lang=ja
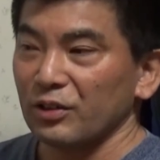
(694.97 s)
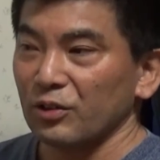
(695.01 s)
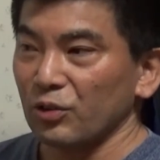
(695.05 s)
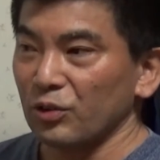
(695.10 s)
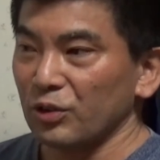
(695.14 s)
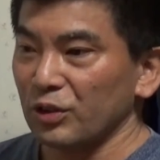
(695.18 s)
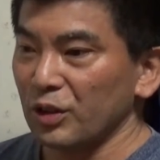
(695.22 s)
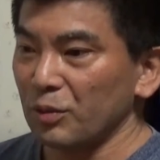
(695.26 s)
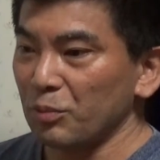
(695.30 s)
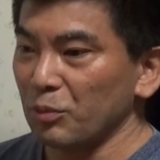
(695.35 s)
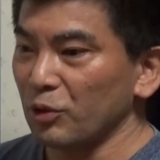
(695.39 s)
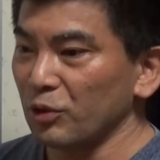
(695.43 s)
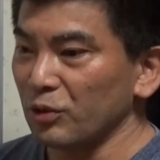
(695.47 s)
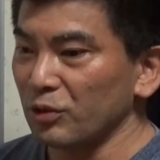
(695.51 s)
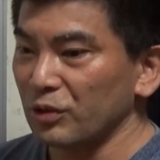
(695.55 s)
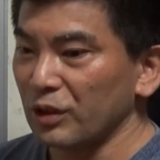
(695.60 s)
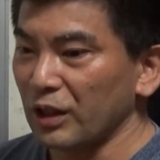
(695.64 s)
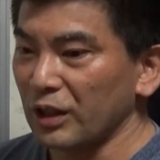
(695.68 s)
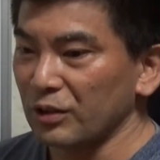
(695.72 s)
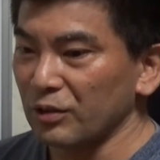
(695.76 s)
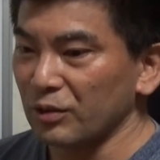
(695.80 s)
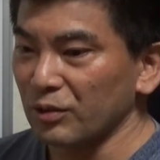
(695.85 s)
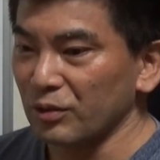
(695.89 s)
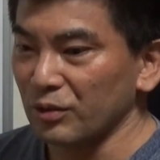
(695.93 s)
とっても
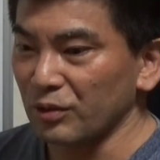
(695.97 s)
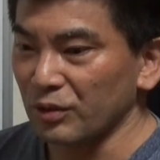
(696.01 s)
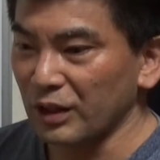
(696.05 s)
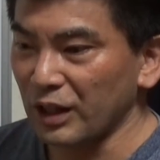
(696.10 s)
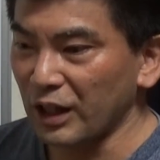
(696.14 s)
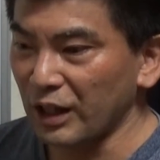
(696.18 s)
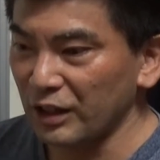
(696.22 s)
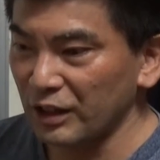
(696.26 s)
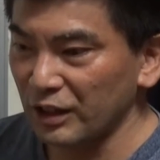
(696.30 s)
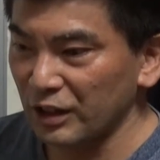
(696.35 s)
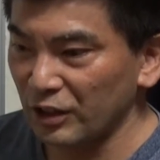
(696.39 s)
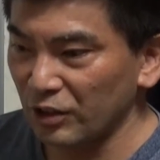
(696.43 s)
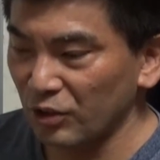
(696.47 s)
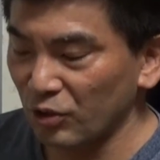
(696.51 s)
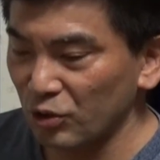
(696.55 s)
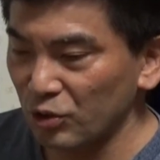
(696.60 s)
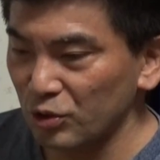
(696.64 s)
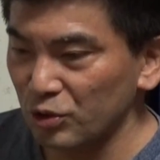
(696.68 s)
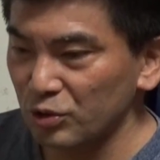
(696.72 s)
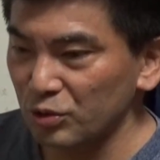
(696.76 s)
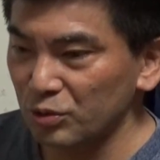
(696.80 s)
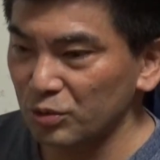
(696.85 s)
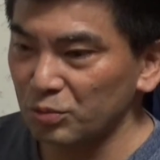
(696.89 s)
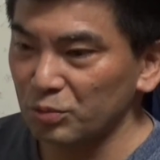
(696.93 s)
楽器と
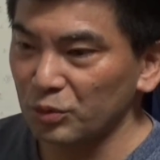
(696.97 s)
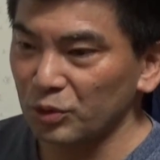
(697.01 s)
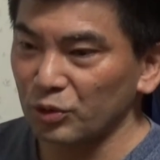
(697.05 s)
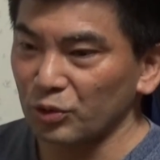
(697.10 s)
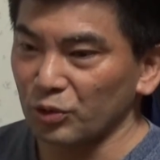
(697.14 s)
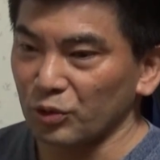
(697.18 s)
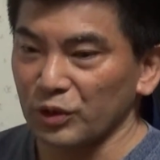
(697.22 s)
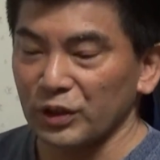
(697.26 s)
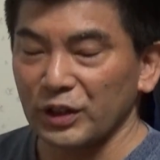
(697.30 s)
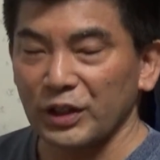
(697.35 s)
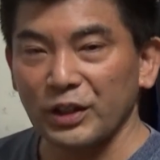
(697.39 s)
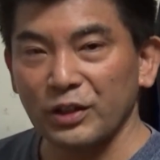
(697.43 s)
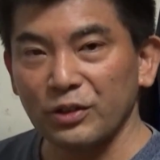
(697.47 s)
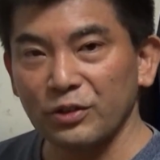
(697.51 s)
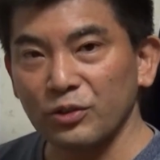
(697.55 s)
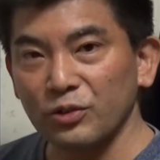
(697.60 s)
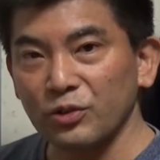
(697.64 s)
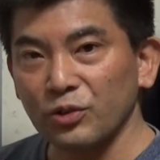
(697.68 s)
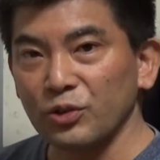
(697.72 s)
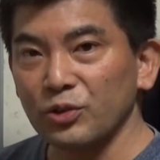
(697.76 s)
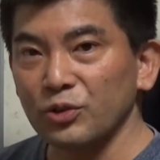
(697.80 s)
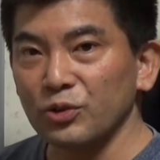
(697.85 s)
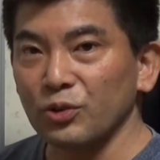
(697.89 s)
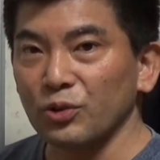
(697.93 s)
いうものを弾
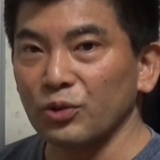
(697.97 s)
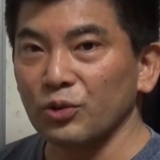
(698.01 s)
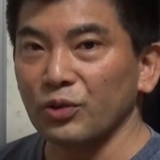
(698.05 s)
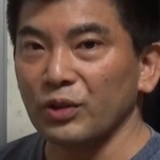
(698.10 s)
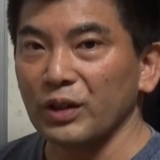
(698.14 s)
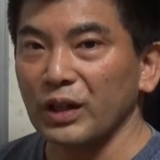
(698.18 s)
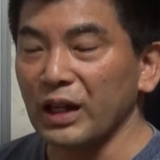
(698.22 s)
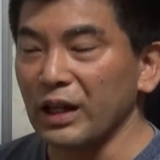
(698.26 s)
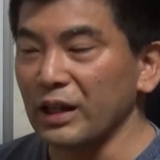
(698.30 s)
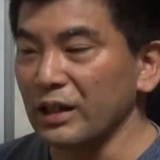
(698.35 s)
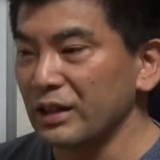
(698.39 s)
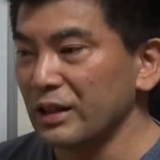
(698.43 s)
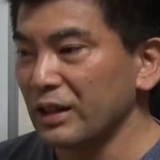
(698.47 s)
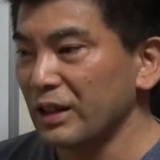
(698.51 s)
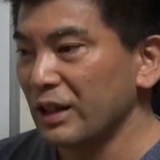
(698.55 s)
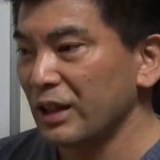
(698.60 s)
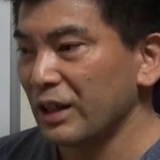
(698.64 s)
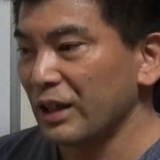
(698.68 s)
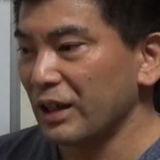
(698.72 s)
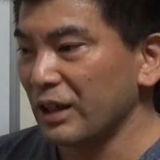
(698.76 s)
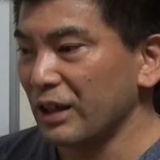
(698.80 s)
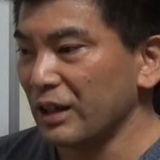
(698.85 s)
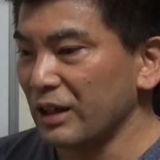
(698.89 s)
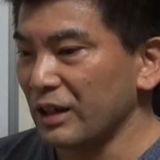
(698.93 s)
くということが、
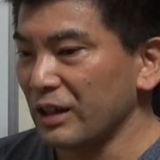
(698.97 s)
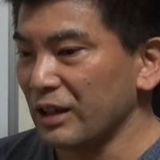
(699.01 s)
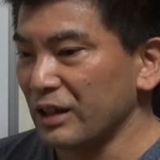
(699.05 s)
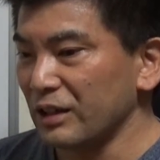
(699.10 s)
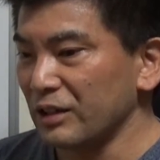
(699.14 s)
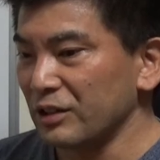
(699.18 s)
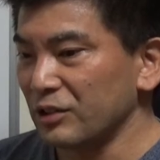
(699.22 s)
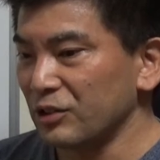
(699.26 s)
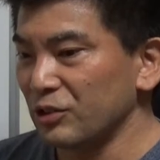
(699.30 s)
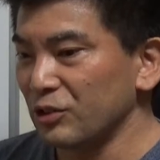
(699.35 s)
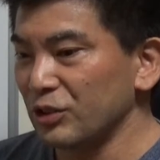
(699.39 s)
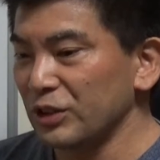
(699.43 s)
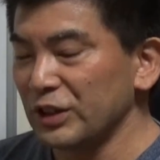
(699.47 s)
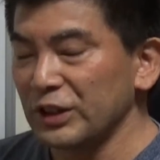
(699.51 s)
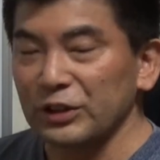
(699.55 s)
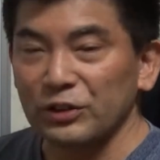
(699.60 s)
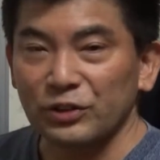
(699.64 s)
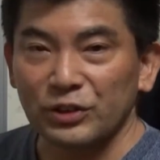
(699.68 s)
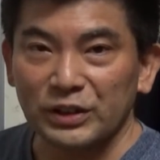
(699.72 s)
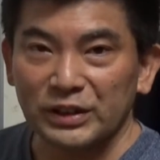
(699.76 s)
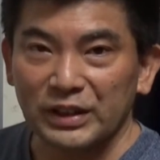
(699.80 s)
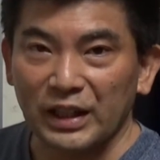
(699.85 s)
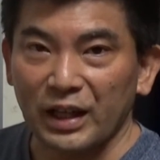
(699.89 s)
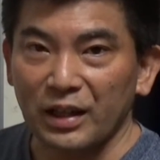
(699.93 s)
充
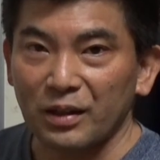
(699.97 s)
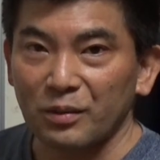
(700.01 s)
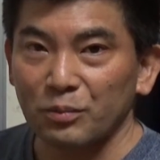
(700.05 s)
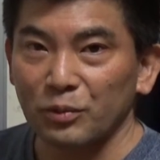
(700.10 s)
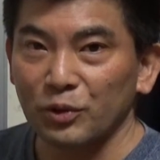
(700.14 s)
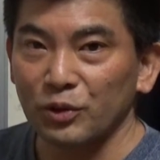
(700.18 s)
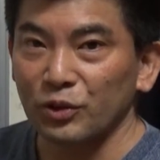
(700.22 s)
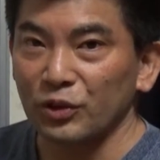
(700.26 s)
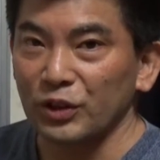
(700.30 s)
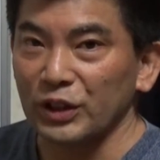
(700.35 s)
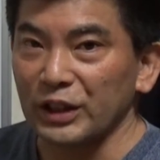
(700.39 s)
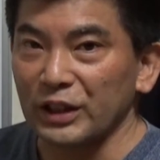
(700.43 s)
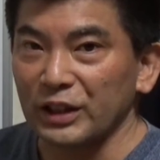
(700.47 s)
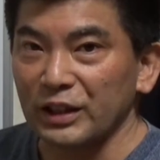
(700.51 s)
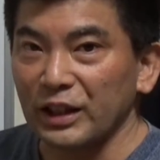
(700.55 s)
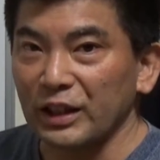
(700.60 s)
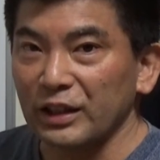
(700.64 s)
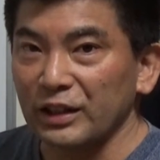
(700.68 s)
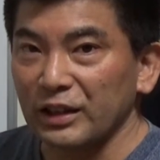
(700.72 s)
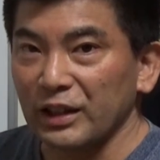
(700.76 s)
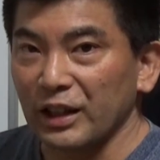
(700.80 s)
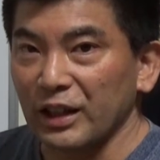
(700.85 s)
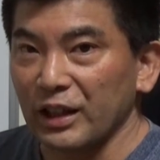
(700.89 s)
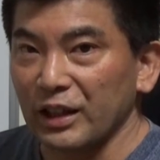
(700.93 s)
実したものに
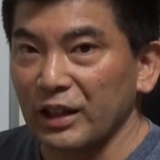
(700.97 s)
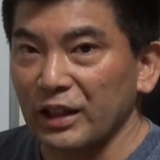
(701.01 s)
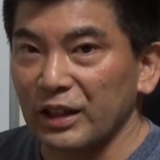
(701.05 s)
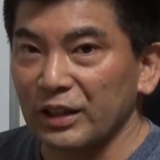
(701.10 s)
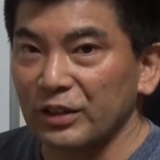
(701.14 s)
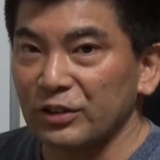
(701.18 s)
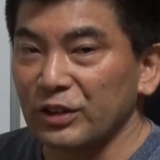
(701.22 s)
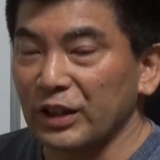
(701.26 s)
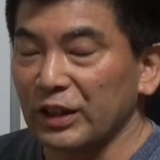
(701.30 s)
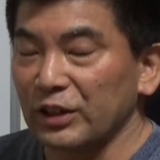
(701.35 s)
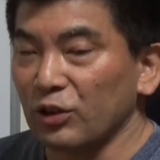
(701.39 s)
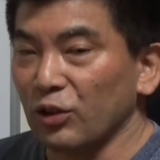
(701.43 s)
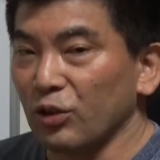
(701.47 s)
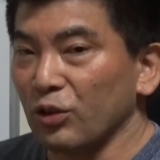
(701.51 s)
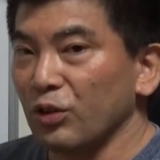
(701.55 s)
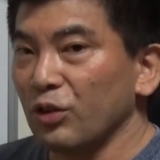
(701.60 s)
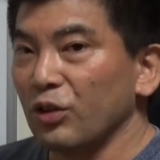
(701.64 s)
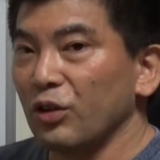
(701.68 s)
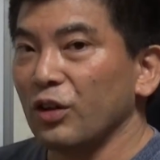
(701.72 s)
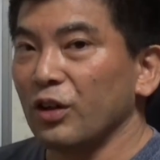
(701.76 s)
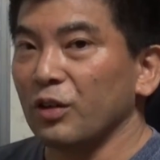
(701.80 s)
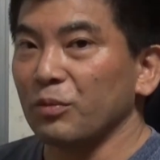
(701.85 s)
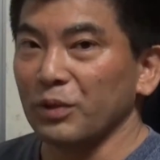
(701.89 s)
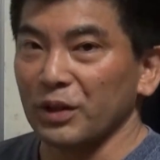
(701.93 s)
なっていくかと
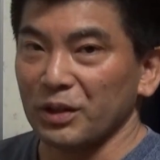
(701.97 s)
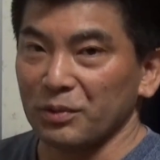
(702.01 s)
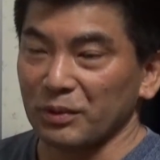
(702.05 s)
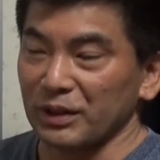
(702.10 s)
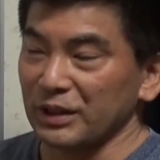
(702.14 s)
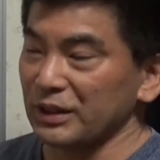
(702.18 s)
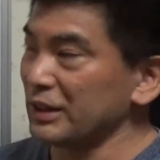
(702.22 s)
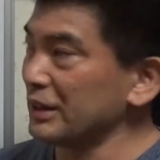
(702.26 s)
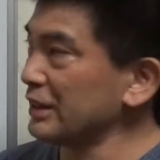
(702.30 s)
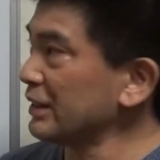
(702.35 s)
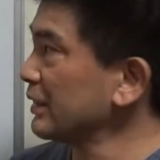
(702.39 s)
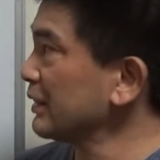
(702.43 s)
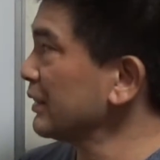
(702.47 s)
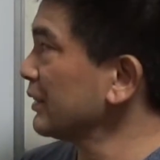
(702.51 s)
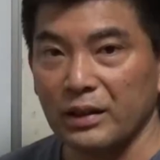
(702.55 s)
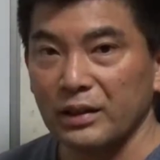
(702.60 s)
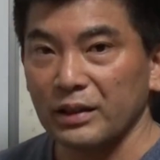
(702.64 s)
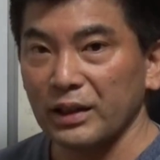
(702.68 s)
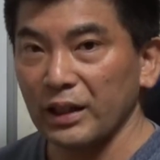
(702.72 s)
思います。